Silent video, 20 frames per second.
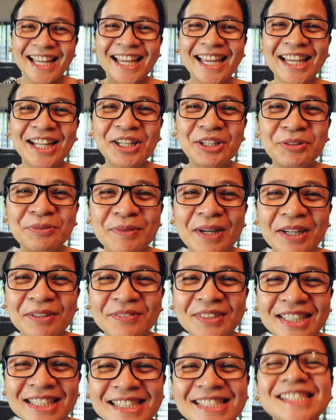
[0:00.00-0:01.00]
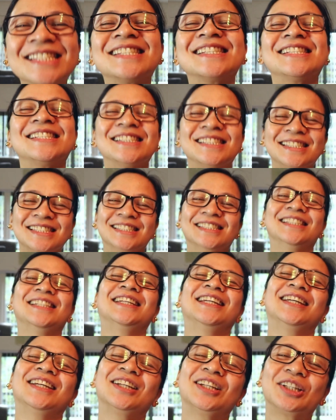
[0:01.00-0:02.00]
Hello, mommies.
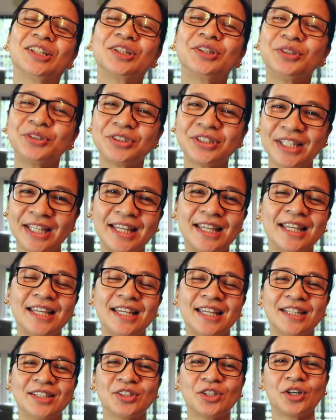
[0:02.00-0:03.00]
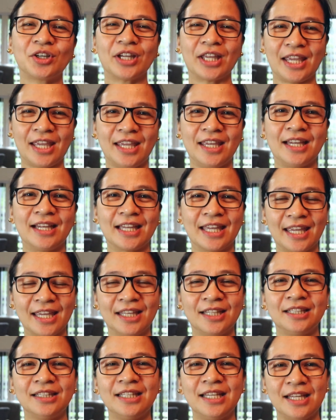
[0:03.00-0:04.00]
Good day. Doc A
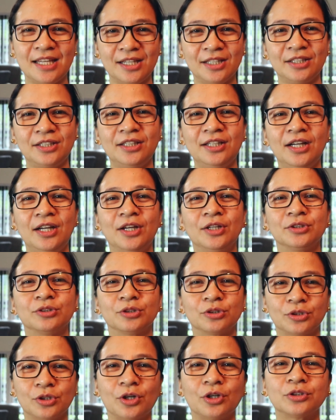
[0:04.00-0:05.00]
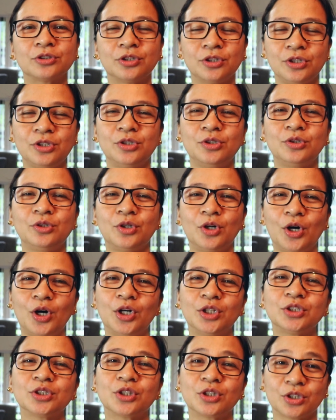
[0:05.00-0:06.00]
again here to talk to you
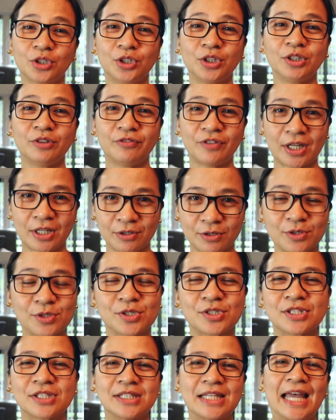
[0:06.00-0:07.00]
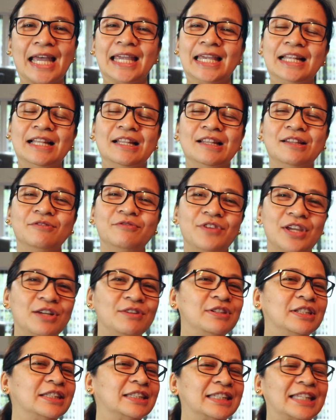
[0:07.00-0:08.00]
on coronavirus dahil
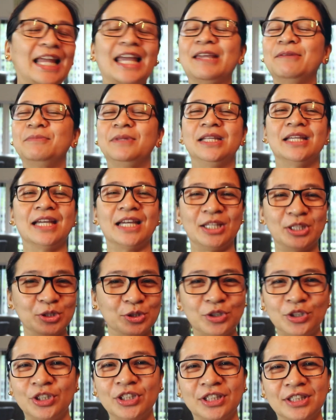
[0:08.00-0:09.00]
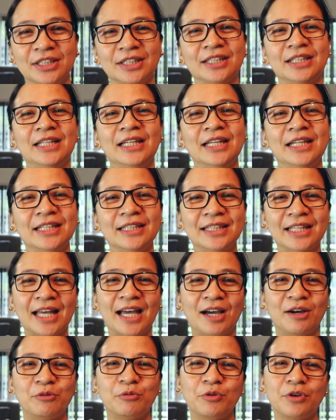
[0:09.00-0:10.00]
very timely ngayon
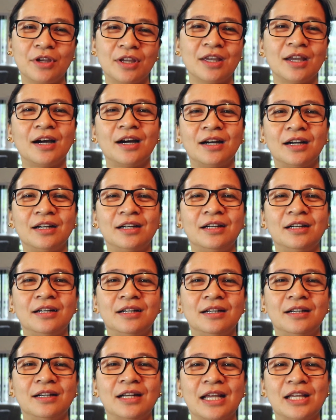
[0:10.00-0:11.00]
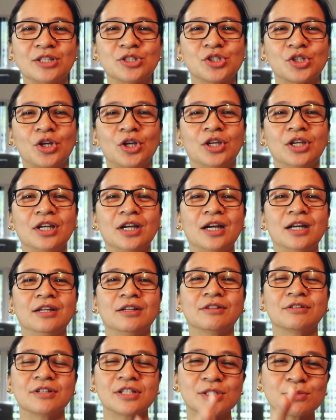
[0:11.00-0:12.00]
na we are enjoying
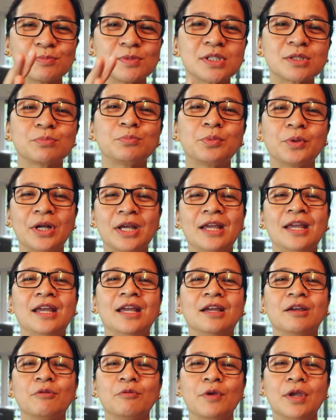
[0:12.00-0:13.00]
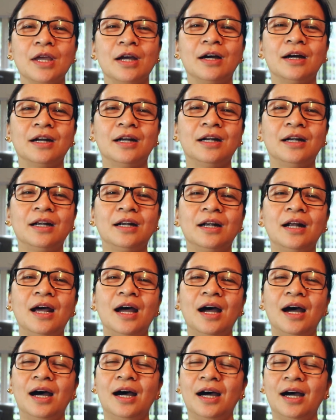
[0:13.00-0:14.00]
our Christmas break. We are
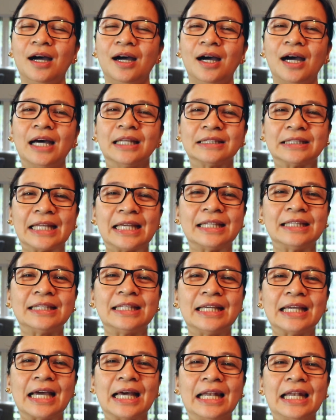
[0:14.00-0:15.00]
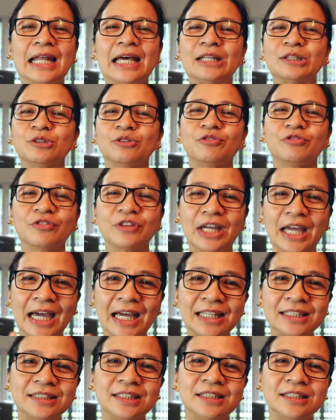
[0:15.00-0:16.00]
uh, attending a lot of
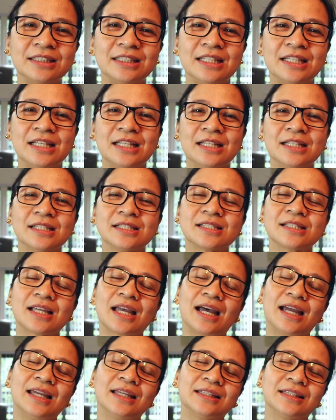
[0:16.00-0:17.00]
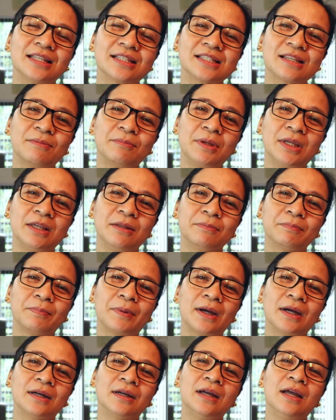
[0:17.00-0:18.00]
gatherings kahit na sabihin
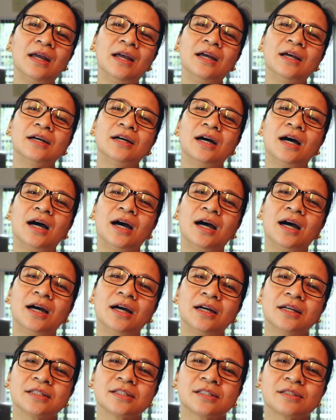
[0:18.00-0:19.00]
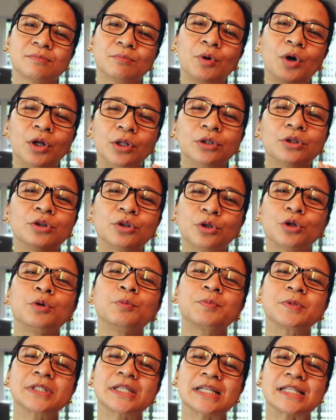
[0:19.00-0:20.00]
pang uh, small
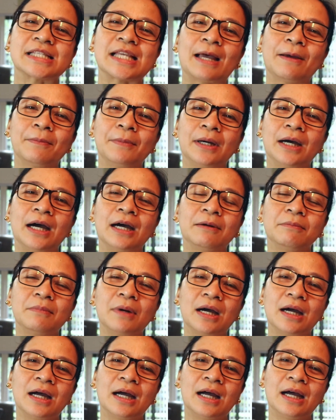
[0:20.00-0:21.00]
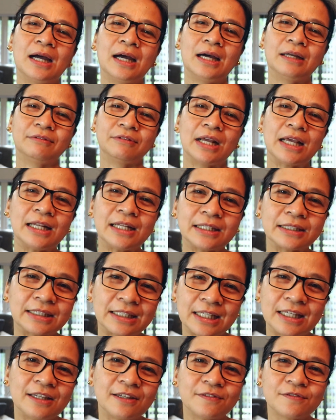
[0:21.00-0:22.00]
groups kasama ang mga
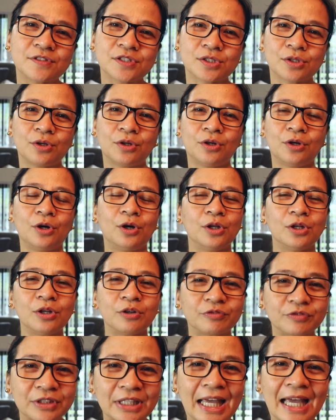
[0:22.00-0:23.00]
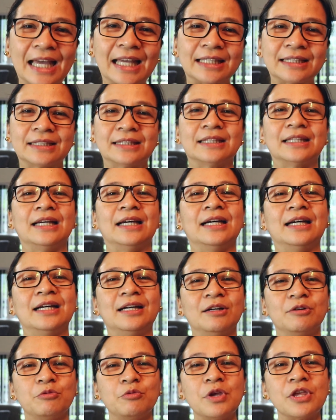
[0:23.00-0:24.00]
relatives. So all of that,
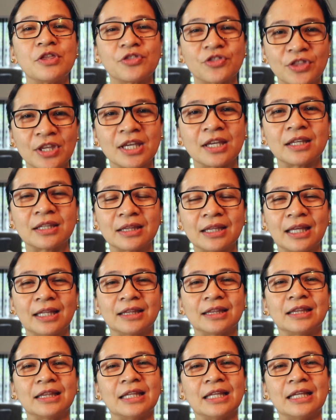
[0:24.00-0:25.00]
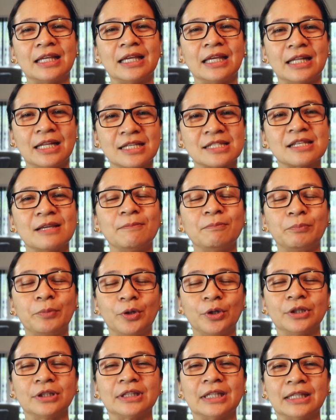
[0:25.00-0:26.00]
uh, we think that it is
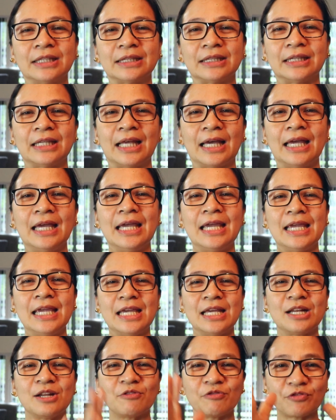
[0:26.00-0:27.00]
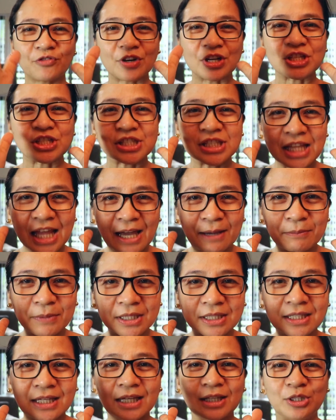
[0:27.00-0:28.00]
important na i-refresh
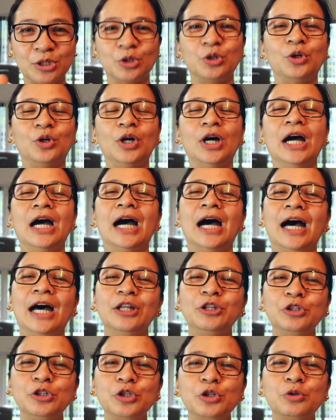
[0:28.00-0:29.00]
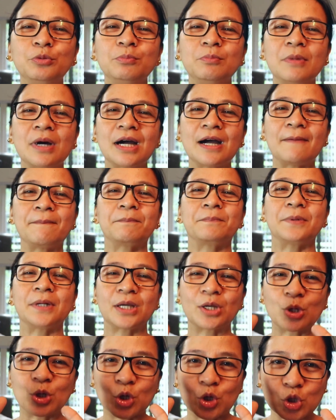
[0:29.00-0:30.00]
namin kayo ano yung mga
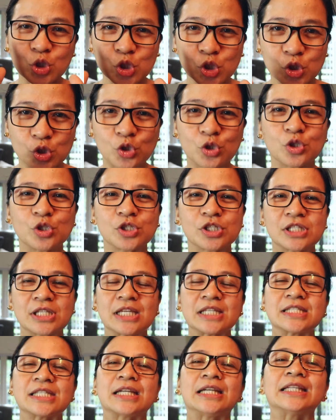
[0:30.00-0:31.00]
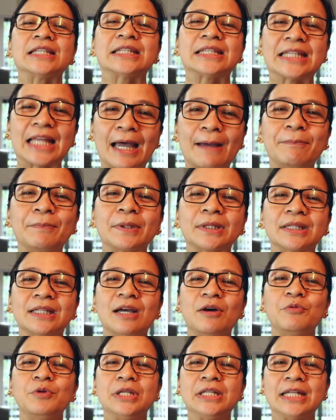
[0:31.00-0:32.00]
precautions at saka dapat
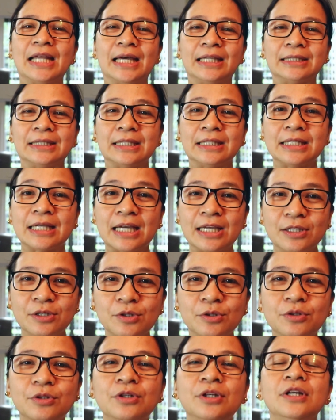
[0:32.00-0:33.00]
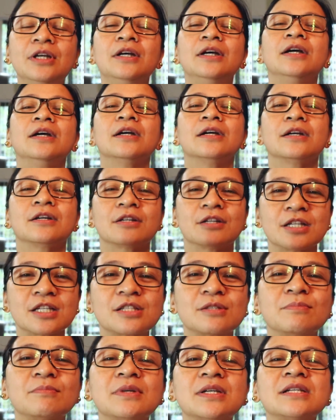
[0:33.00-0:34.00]
gawin natin ngayong
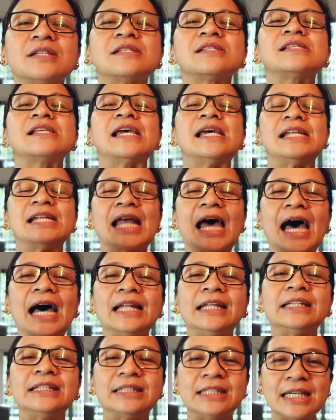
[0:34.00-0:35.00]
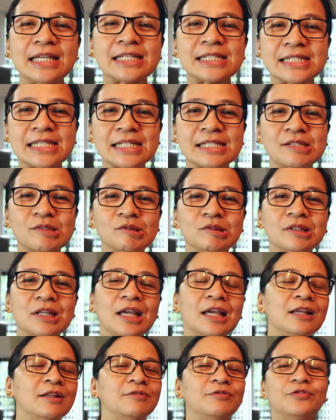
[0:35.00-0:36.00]
Christmas and holiday season
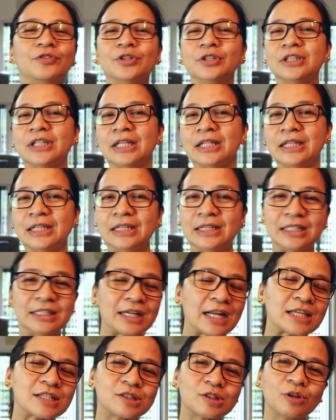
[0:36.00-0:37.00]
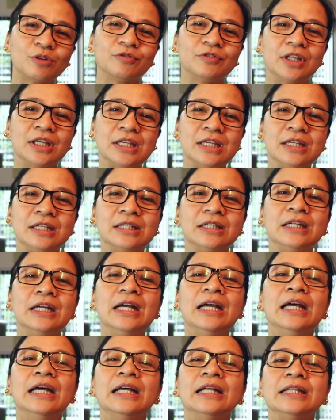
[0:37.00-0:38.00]
and for the rest of the year
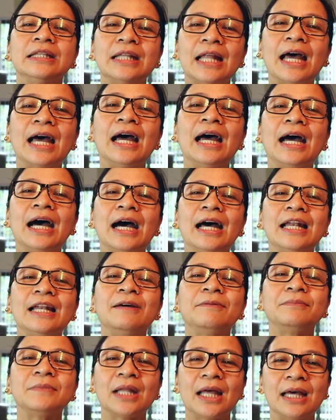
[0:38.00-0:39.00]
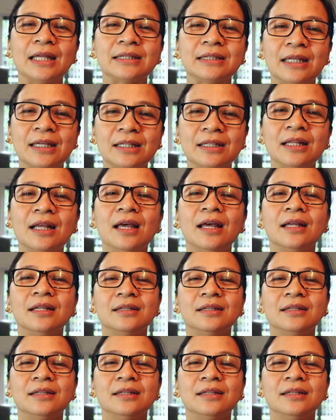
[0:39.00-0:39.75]
na alam natin